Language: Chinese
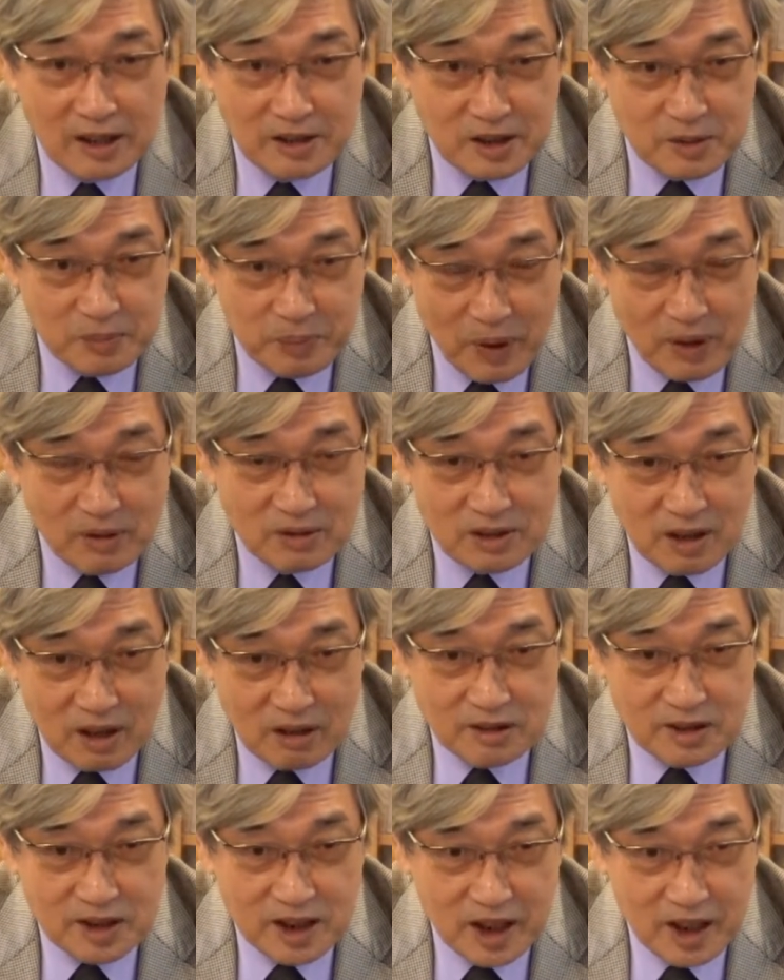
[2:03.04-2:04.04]
是碰到
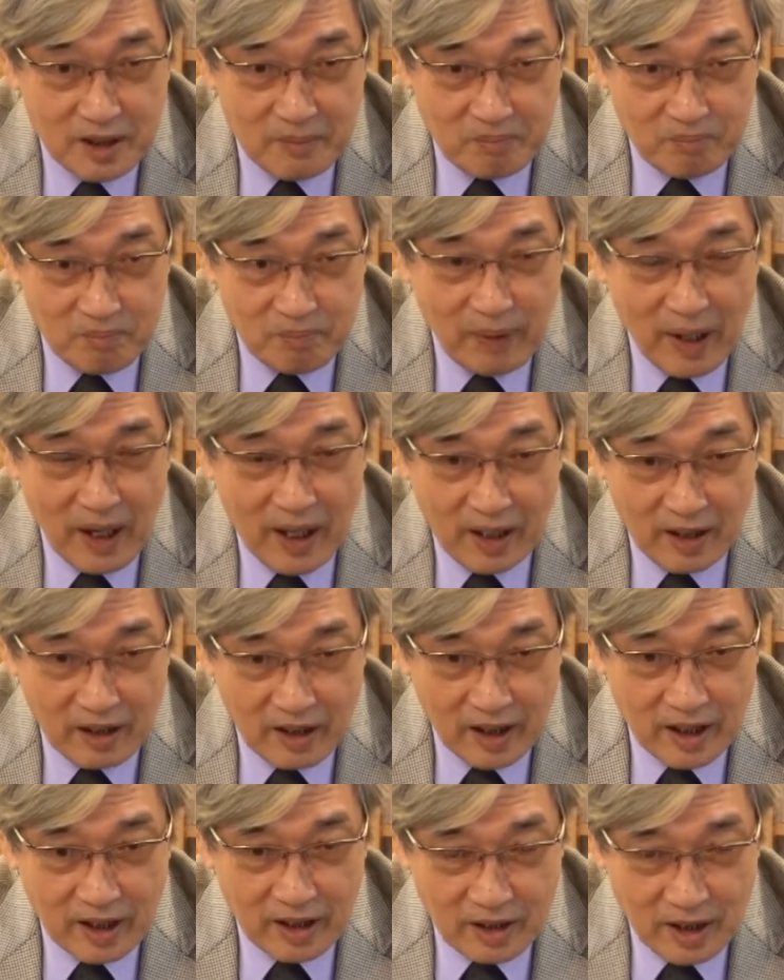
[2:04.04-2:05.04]
千百
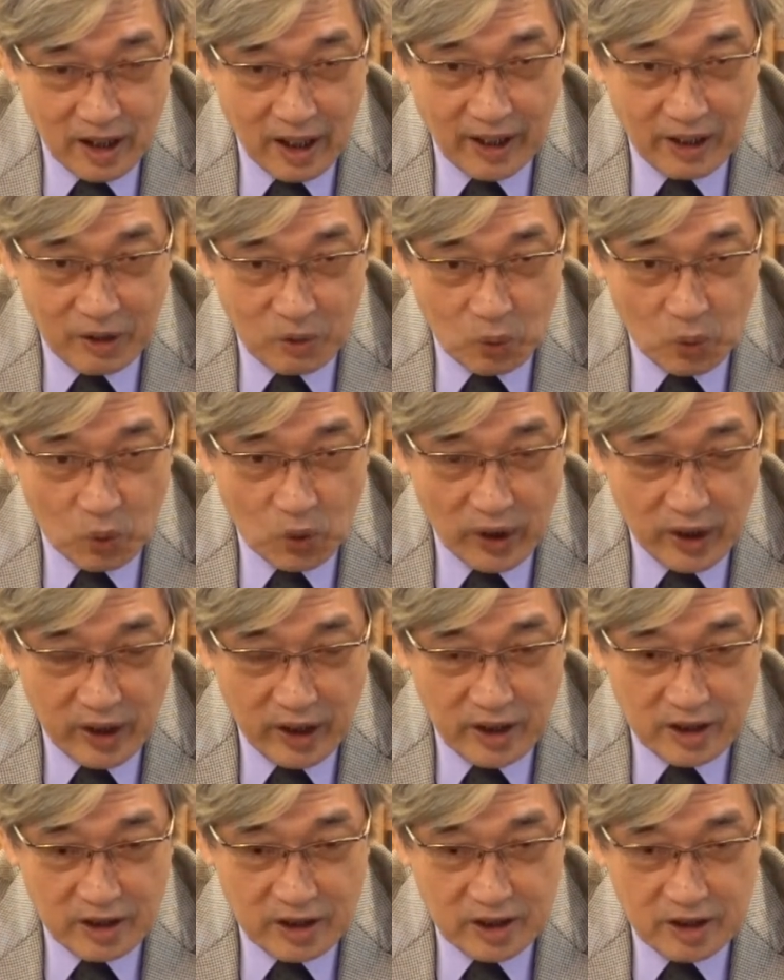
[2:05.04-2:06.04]
年来唯
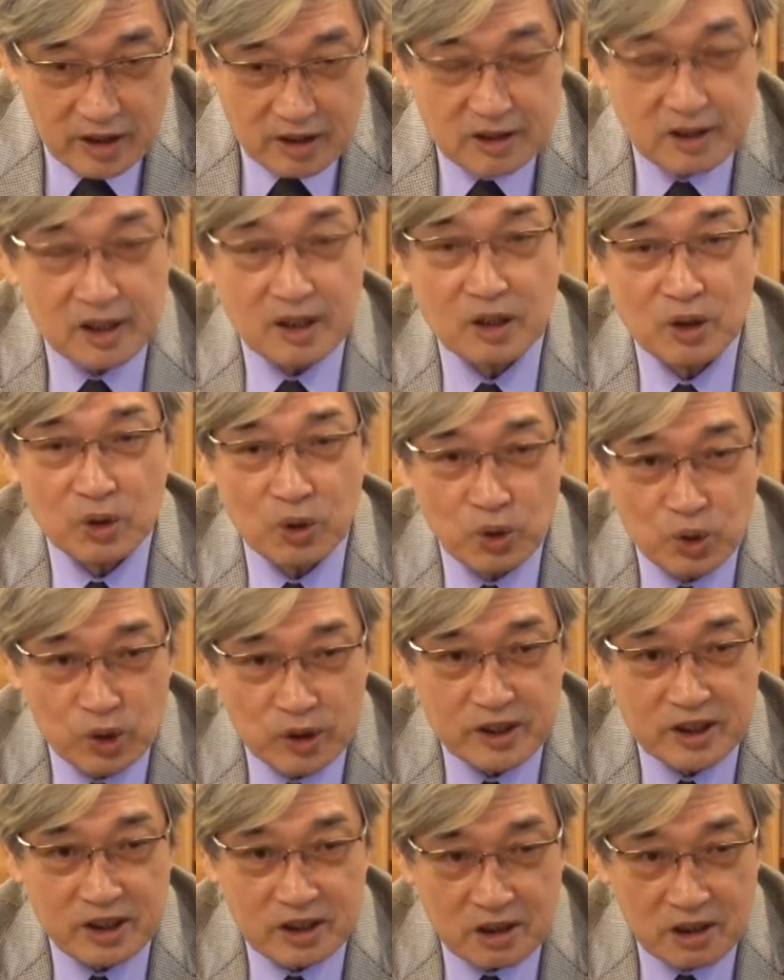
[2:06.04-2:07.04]
一的
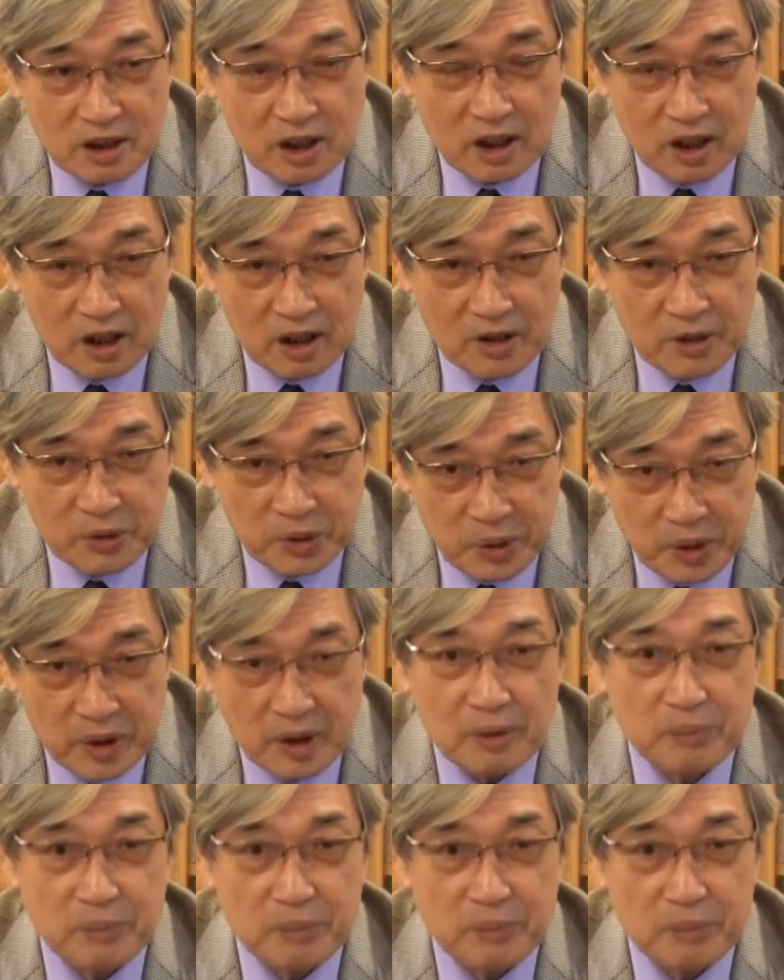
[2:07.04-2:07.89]
闰十二月。